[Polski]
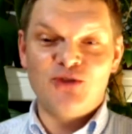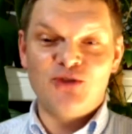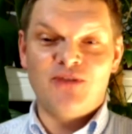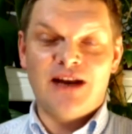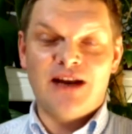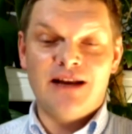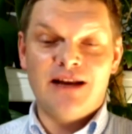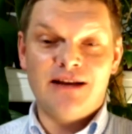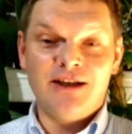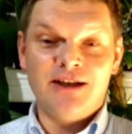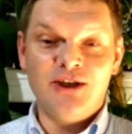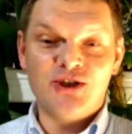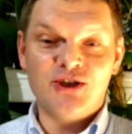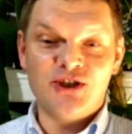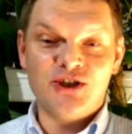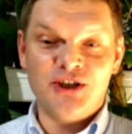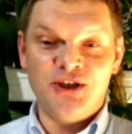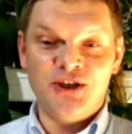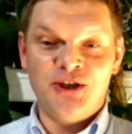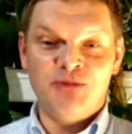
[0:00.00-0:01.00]

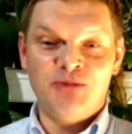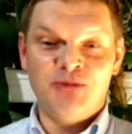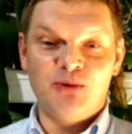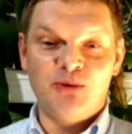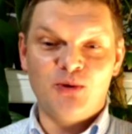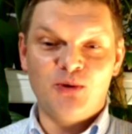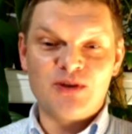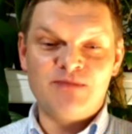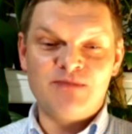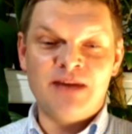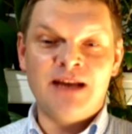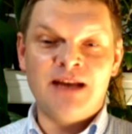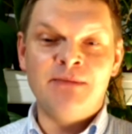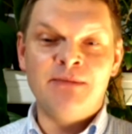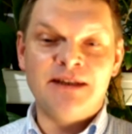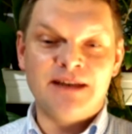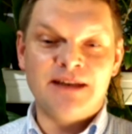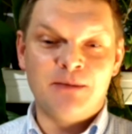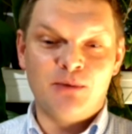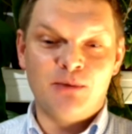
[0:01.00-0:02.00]
alergicznych nie było, zmian
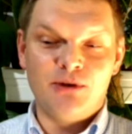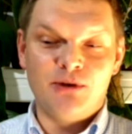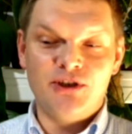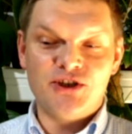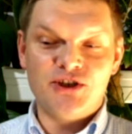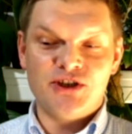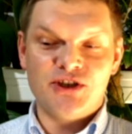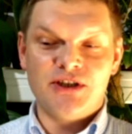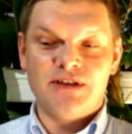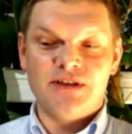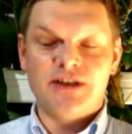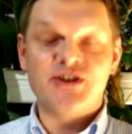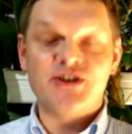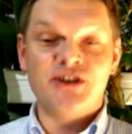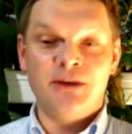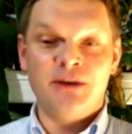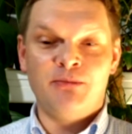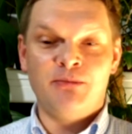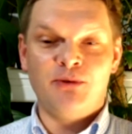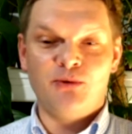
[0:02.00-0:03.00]
metabolicznych też
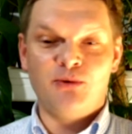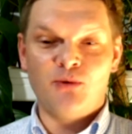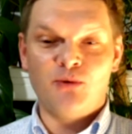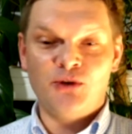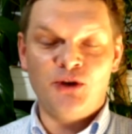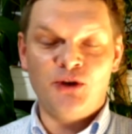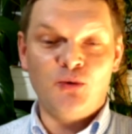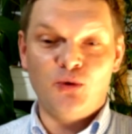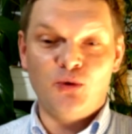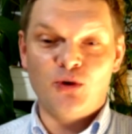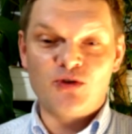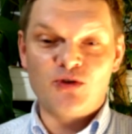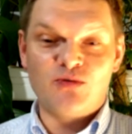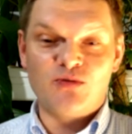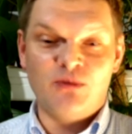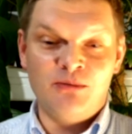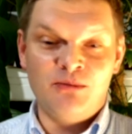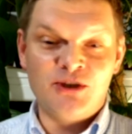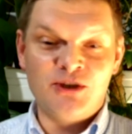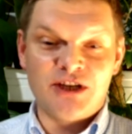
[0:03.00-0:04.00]
nie było, nie urosły
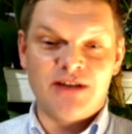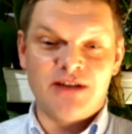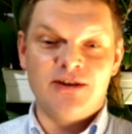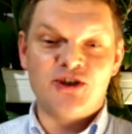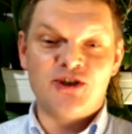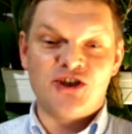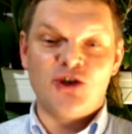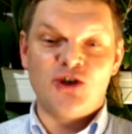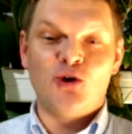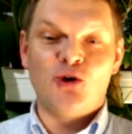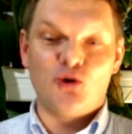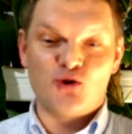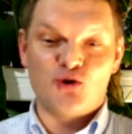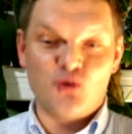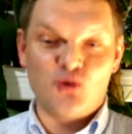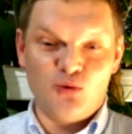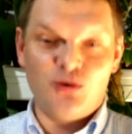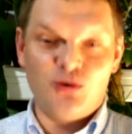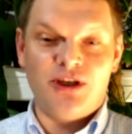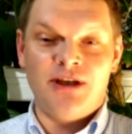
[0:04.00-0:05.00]
mi żadne
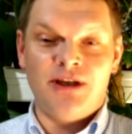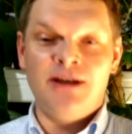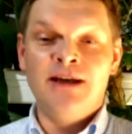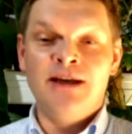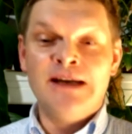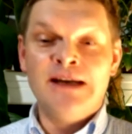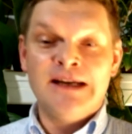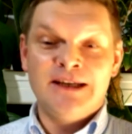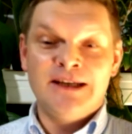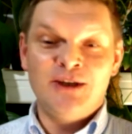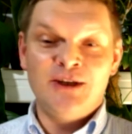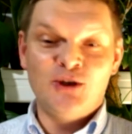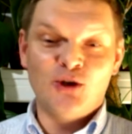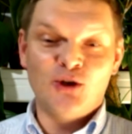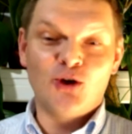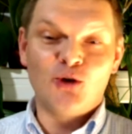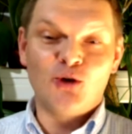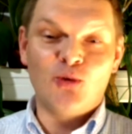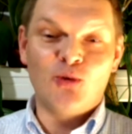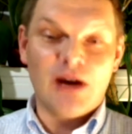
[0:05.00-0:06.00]
szczękoczułki i
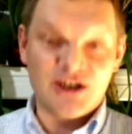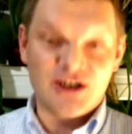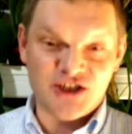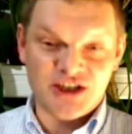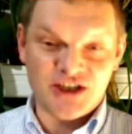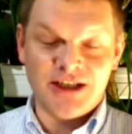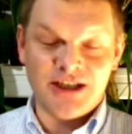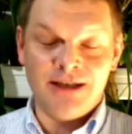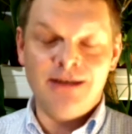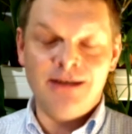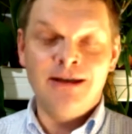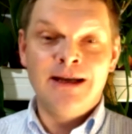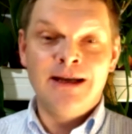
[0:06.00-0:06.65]
nogogłaszczki.